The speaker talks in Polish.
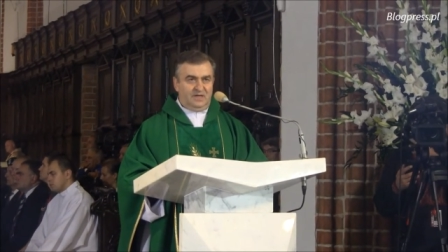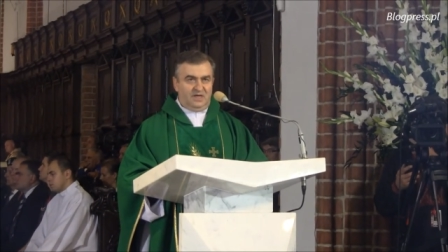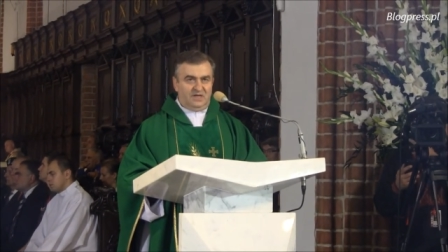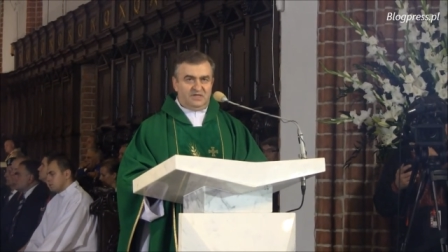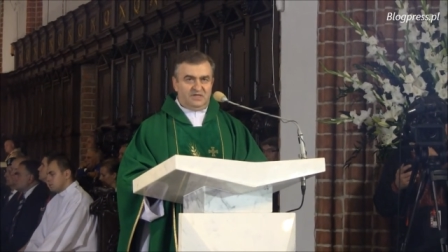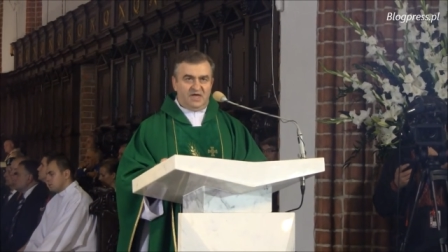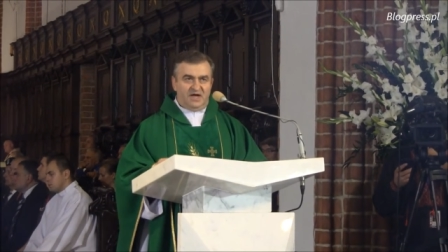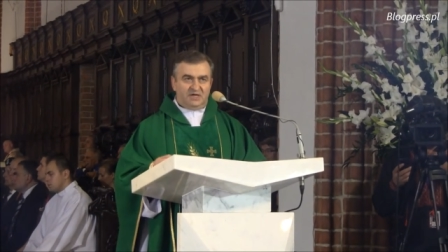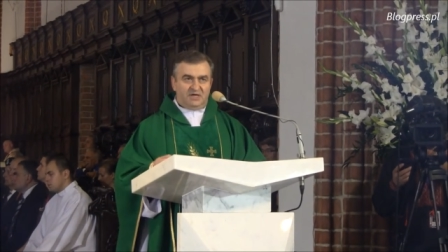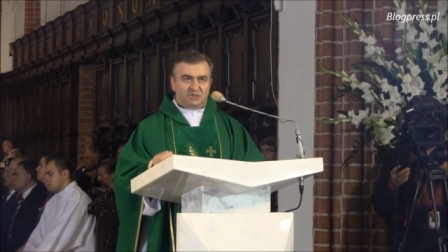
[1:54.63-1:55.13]

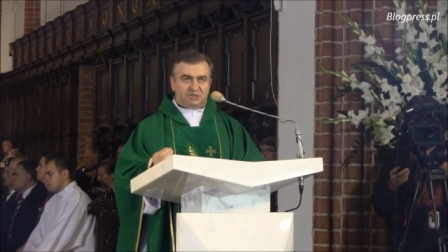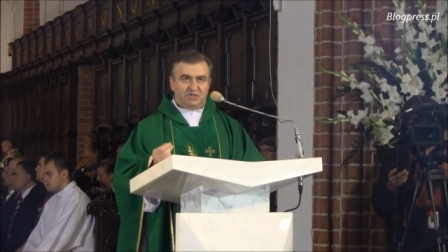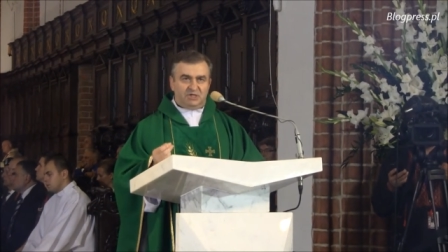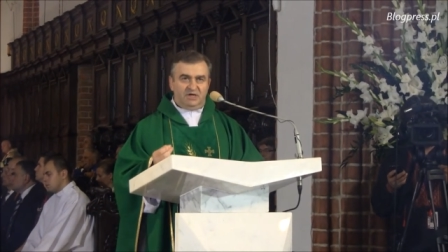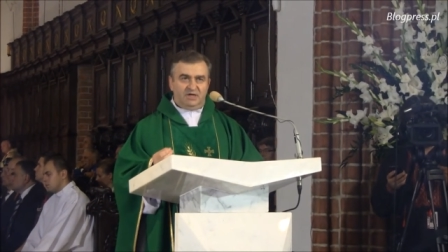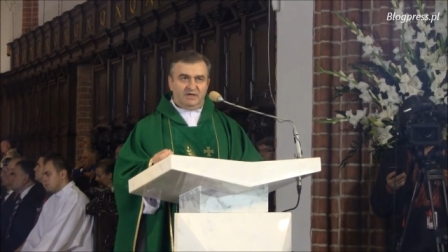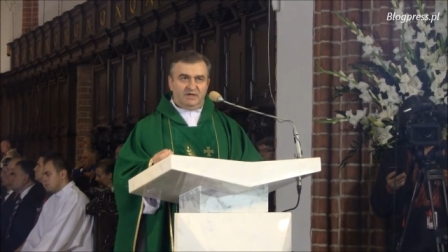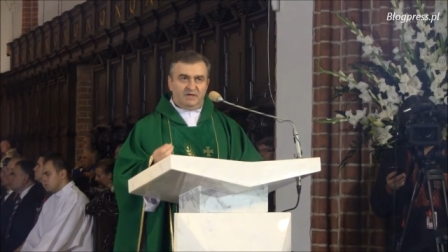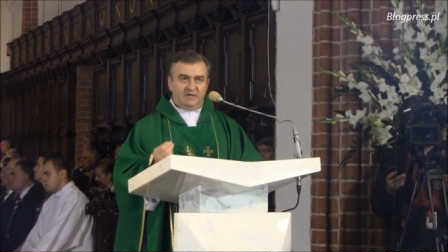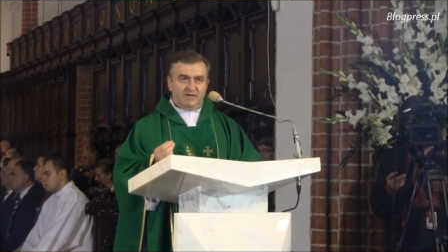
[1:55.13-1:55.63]

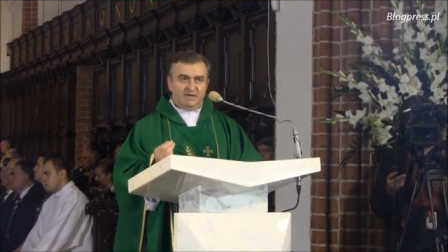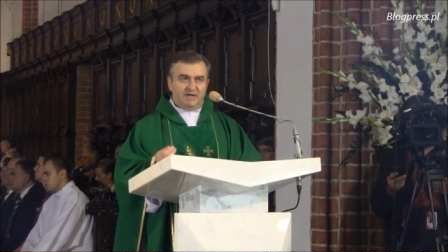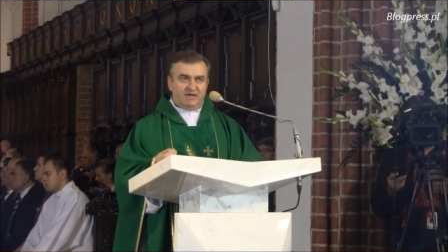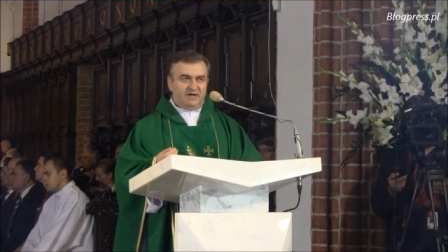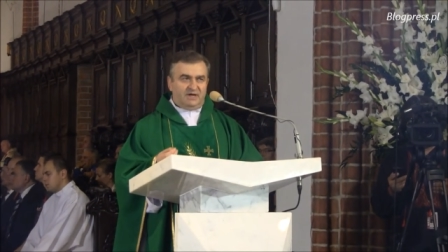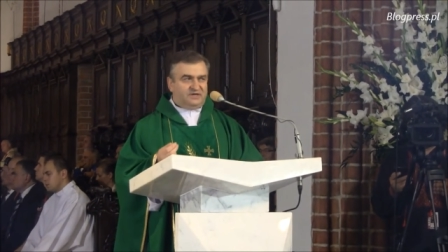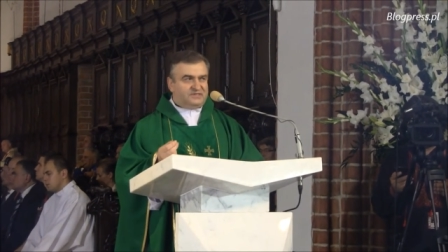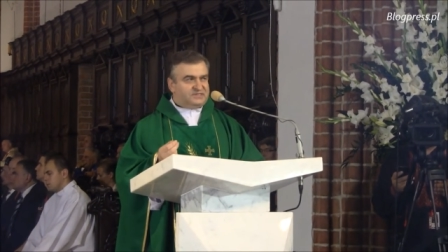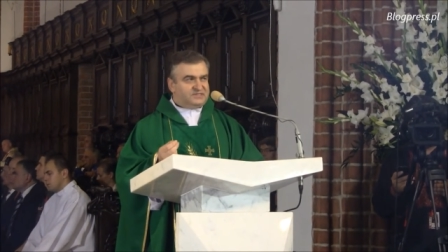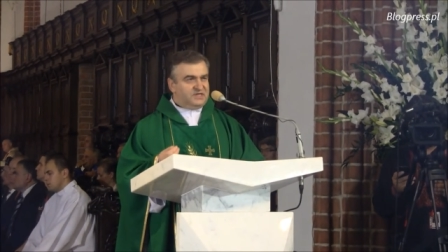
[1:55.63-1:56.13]
Jakże
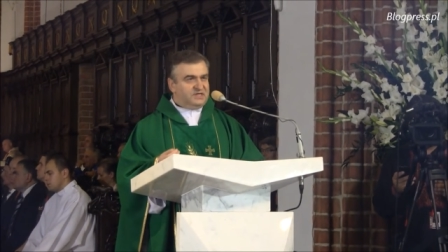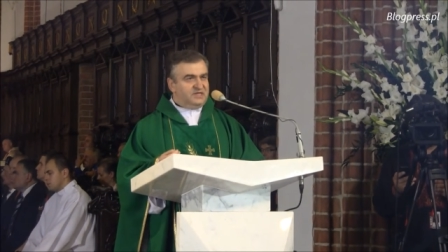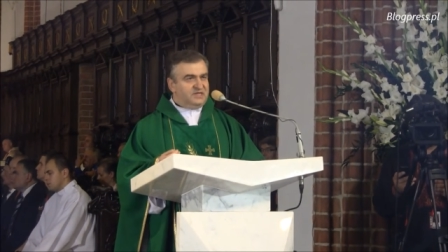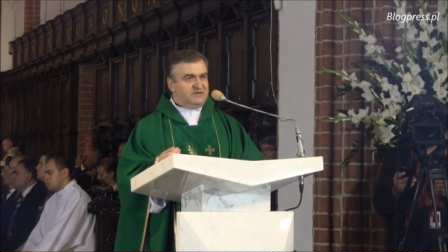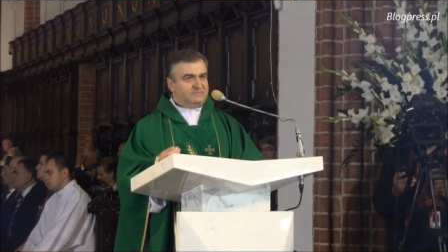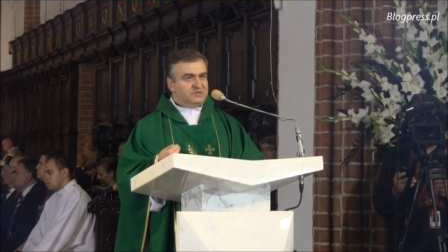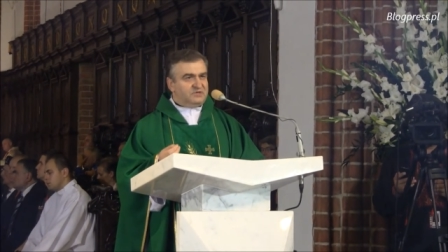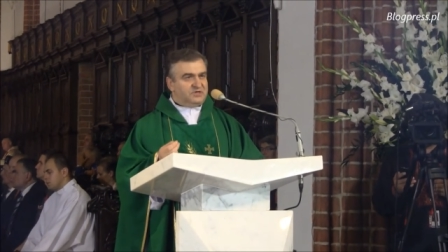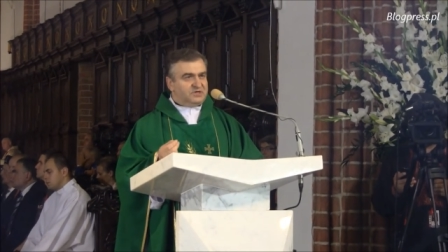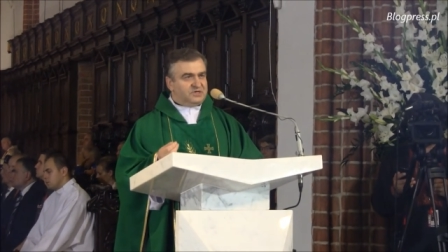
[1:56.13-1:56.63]
chce
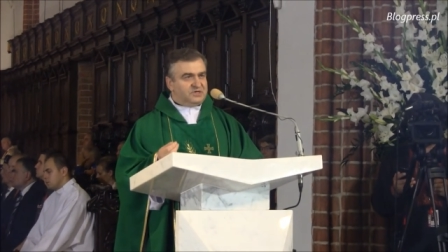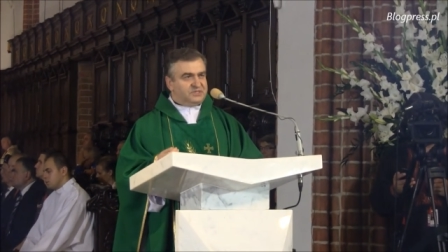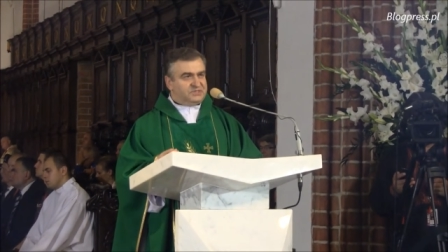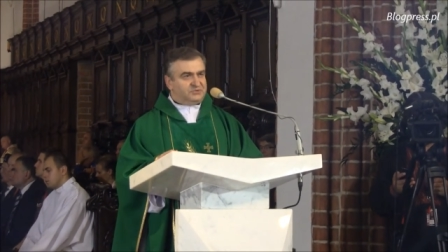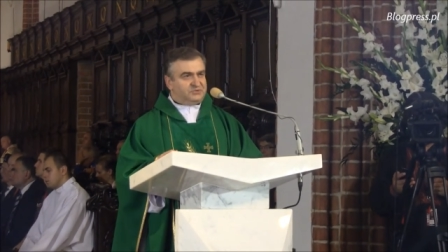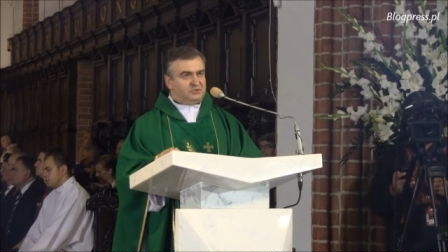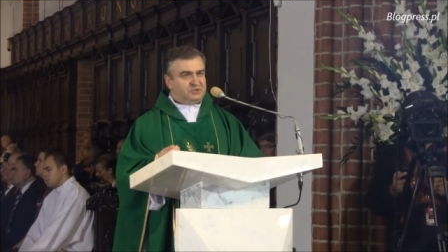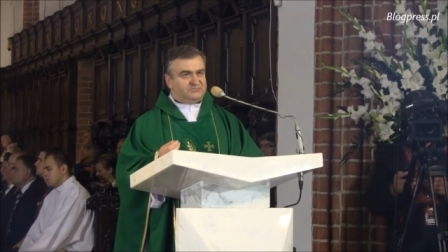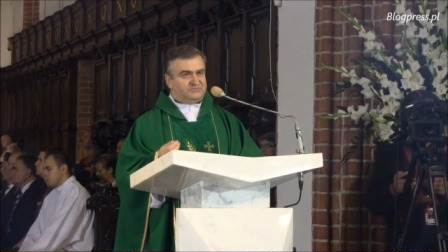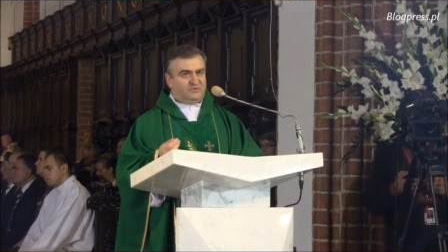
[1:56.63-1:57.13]
nam
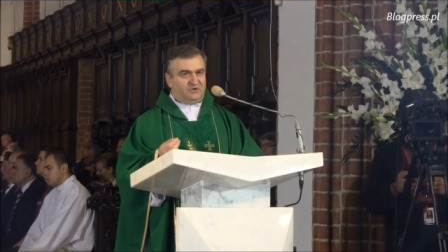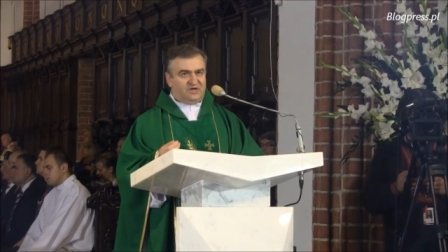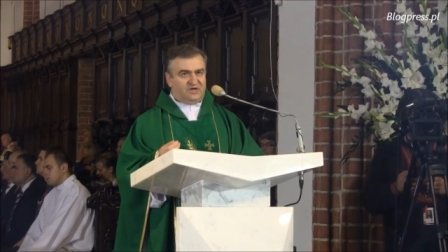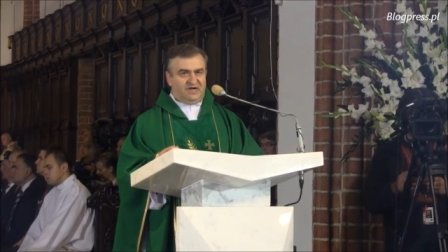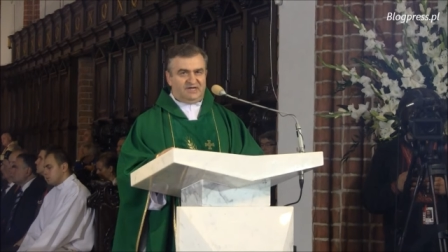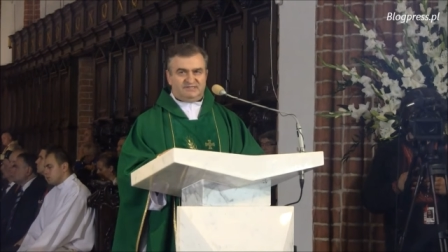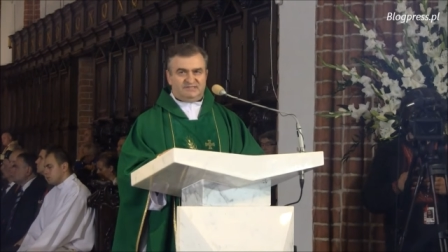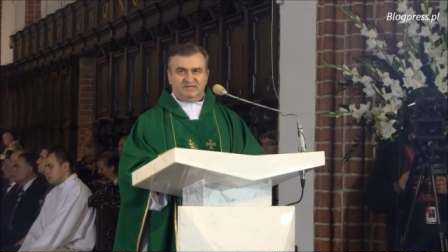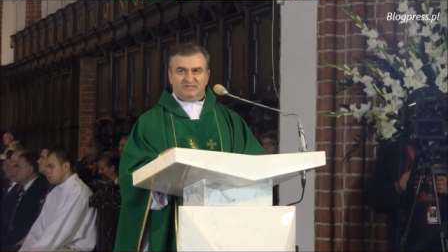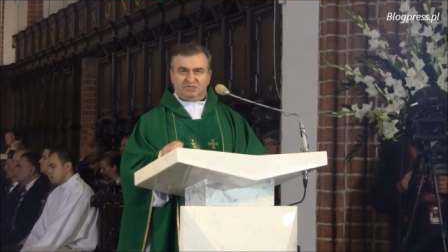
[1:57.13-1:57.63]
Chrystus
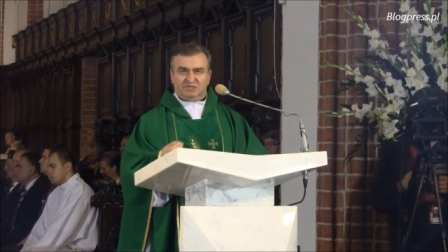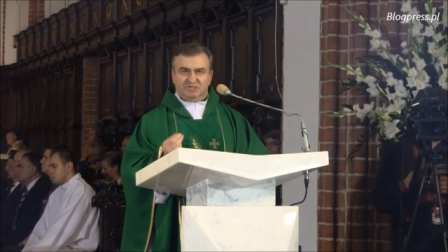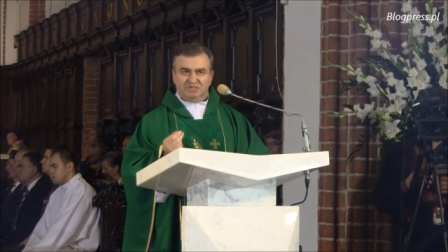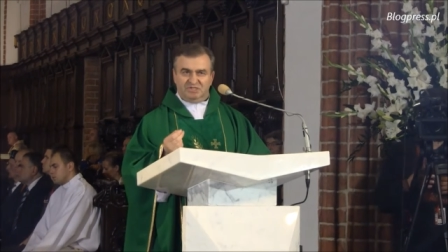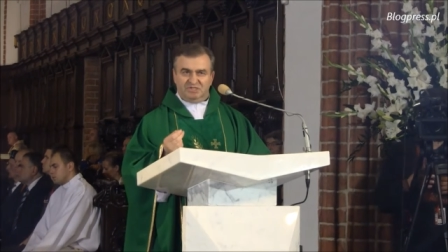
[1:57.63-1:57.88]
pokazać,